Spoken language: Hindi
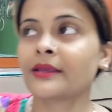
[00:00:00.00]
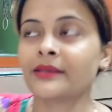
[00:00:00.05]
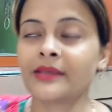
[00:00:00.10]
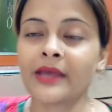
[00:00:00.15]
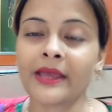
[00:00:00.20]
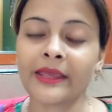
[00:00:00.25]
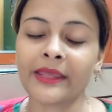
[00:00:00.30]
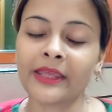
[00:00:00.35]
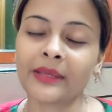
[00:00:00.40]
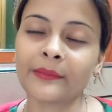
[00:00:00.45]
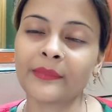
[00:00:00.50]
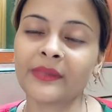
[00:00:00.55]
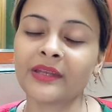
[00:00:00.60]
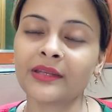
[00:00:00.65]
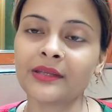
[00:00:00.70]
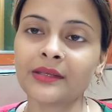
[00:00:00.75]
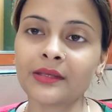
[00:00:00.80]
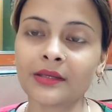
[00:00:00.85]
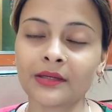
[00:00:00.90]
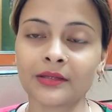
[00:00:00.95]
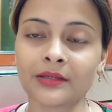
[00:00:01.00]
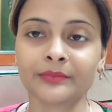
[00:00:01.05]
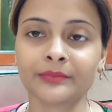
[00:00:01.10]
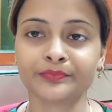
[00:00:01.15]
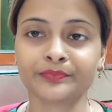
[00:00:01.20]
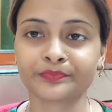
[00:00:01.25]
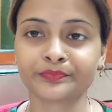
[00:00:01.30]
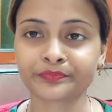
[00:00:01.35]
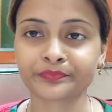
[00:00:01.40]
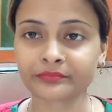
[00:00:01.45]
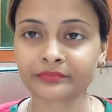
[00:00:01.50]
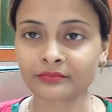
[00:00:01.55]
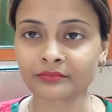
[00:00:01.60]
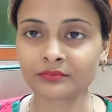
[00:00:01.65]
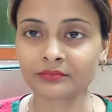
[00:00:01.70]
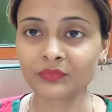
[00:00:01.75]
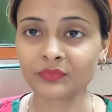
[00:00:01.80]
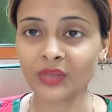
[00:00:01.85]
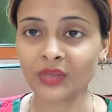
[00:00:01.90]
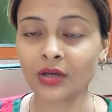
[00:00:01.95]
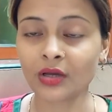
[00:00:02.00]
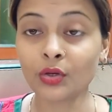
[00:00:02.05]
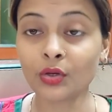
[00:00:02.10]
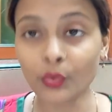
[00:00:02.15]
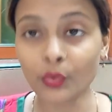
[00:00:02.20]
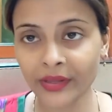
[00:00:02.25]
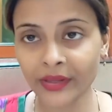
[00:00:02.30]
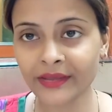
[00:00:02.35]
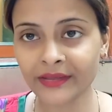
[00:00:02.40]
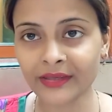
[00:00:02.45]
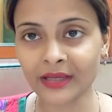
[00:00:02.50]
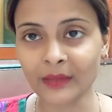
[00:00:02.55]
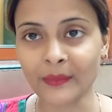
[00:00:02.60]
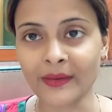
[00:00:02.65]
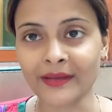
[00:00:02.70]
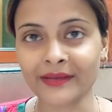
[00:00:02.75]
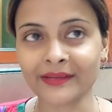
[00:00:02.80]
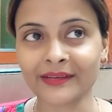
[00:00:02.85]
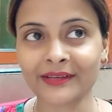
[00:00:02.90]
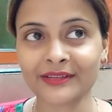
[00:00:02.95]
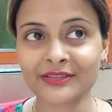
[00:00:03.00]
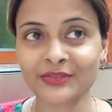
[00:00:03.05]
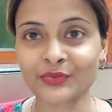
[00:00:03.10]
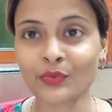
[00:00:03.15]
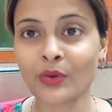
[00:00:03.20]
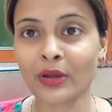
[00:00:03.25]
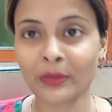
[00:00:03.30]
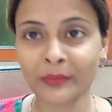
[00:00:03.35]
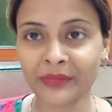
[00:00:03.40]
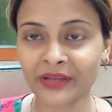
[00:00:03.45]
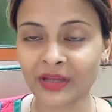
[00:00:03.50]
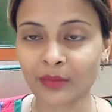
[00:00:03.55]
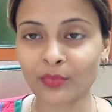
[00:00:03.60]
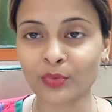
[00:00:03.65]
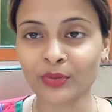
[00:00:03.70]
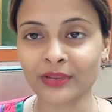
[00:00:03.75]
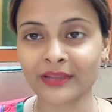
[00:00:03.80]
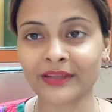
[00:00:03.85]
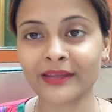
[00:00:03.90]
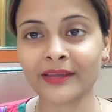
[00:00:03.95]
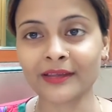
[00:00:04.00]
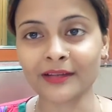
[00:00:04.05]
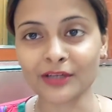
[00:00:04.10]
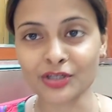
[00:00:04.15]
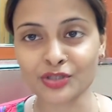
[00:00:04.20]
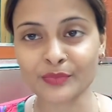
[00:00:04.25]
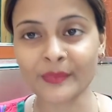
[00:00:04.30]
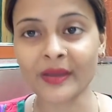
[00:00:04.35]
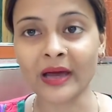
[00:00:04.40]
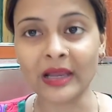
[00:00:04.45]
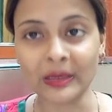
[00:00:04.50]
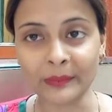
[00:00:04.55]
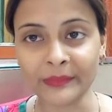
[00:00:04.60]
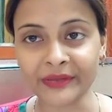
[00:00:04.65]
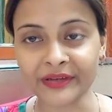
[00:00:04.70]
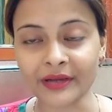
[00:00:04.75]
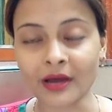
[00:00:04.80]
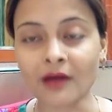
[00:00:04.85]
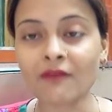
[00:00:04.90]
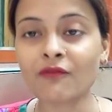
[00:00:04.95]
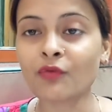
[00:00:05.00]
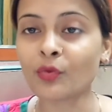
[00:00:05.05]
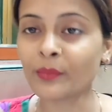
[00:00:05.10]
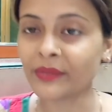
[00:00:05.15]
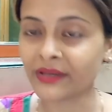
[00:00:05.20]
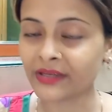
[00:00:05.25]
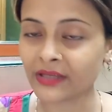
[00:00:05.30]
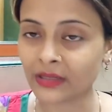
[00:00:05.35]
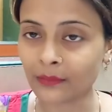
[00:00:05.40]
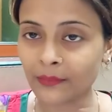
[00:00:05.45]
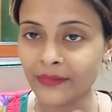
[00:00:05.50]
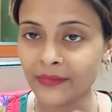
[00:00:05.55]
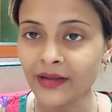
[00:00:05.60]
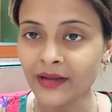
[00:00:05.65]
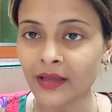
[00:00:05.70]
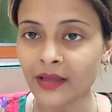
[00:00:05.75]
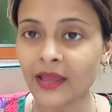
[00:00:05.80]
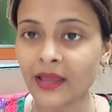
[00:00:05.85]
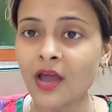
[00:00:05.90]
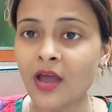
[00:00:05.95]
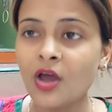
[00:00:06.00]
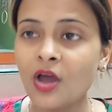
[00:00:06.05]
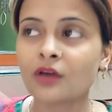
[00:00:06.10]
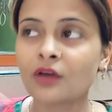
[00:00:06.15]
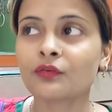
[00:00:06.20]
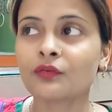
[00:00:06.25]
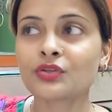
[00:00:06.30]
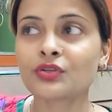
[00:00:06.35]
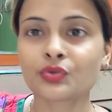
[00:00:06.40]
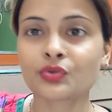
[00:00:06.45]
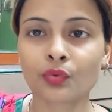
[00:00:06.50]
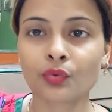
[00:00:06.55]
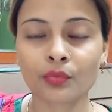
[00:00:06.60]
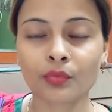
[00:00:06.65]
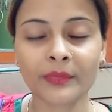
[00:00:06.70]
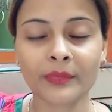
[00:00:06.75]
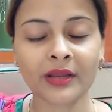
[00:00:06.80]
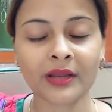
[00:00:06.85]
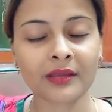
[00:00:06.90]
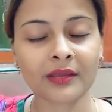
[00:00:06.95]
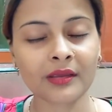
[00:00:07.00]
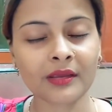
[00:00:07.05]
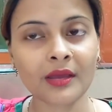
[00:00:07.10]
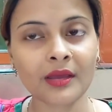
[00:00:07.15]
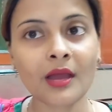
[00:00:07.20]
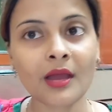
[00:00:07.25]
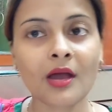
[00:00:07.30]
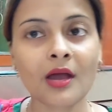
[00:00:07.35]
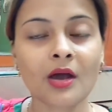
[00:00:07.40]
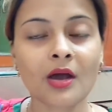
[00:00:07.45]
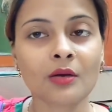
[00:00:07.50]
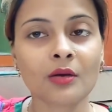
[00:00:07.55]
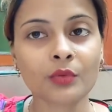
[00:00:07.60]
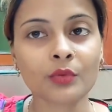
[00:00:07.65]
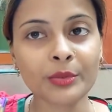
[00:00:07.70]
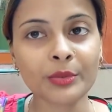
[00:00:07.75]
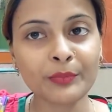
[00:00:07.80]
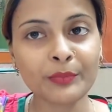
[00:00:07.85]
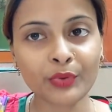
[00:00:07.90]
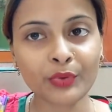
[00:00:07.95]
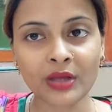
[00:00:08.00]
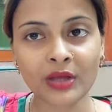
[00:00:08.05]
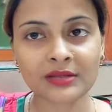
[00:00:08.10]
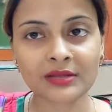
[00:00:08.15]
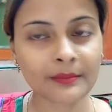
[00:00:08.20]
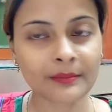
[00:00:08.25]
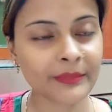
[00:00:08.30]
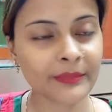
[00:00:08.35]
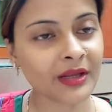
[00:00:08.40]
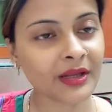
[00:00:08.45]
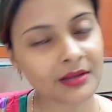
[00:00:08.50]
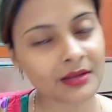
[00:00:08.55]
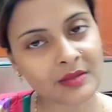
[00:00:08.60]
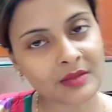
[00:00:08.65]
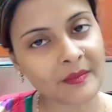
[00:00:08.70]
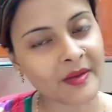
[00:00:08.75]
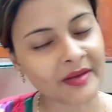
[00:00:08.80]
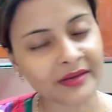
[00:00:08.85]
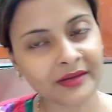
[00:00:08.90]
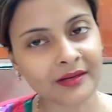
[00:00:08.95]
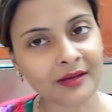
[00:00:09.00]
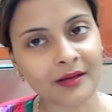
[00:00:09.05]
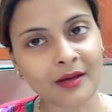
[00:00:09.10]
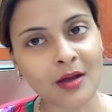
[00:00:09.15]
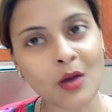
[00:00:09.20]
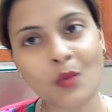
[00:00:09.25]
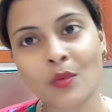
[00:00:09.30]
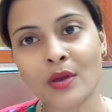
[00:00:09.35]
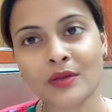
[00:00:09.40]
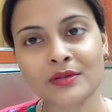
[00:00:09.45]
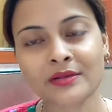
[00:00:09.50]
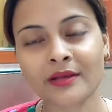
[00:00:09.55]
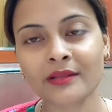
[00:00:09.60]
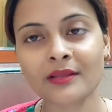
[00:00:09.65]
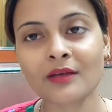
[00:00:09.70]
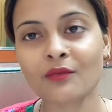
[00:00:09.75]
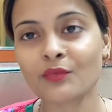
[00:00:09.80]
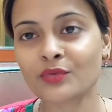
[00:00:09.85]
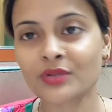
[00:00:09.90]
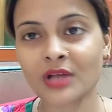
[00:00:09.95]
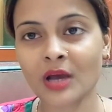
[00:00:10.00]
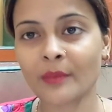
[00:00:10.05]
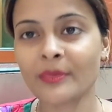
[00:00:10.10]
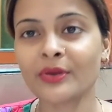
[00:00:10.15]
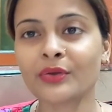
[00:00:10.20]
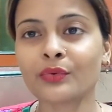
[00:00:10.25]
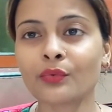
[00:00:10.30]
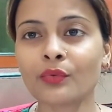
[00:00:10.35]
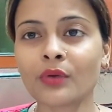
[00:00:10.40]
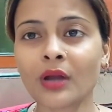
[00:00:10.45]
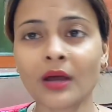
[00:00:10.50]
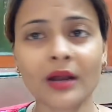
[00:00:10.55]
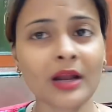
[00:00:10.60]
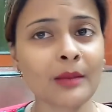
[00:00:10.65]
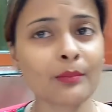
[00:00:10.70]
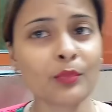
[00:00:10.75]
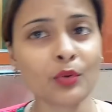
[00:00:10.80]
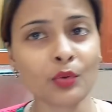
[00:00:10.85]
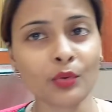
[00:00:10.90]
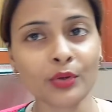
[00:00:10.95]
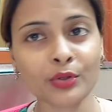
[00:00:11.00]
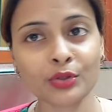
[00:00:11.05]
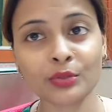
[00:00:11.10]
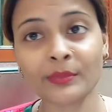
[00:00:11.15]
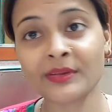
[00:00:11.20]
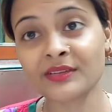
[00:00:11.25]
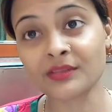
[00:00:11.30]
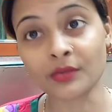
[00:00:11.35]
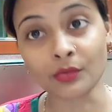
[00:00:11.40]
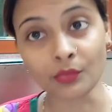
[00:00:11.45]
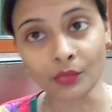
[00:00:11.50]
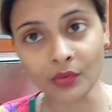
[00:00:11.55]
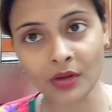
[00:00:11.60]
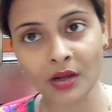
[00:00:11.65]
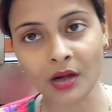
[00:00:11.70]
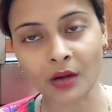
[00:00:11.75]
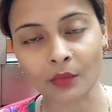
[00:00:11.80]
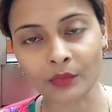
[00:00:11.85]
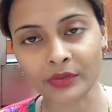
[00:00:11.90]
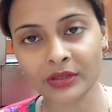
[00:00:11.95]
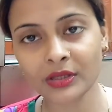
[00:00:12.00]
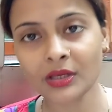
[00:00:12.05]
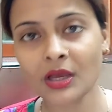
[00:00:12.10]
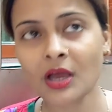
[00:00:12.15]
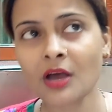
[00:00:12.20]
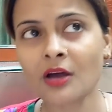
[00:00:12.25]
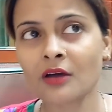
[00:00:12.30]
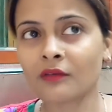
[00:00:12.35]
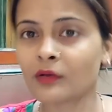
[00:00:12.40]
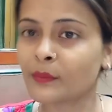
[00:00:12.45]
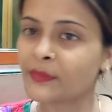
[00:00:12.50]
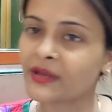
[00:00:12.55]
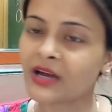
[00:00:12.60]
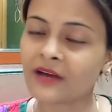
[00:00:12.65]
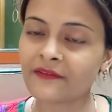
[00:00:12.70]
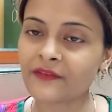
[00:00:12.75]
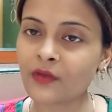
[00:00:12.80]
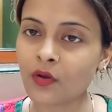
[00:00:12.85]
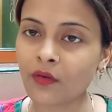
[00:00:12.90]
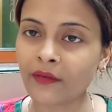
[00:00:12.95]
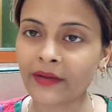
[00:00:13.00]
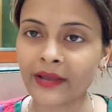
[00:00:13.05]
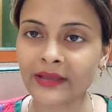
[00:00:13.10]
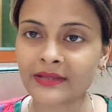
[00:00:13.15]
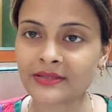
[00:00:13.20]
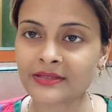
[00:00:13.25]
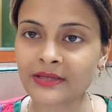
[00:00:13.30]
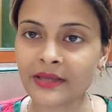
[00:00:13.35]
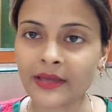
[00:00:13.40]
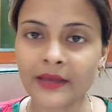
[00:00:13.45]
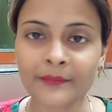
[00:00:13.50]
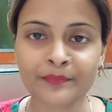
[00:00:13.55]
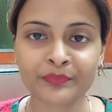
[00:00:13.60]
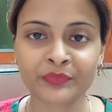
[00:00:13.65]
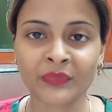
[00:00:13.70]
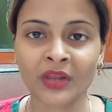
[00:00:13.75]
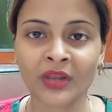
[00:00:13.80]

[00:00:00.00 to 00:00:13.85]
या एक मेरी लोहे की अलमारी है जिसको अलमीरा बोलते हैं इंग्लिश में अलमीरा वो मेरी अलमीरा है वो स्टोर रूम में रखी है वो भी पूरा सब मेरा सामान ही रखा हुआ है उसके अंदर उसका भी टूर अगर आप बोलोगे तो मैं ज़रूर कराऊंगी वो भी काफ़ी ऑर्गेनाइज है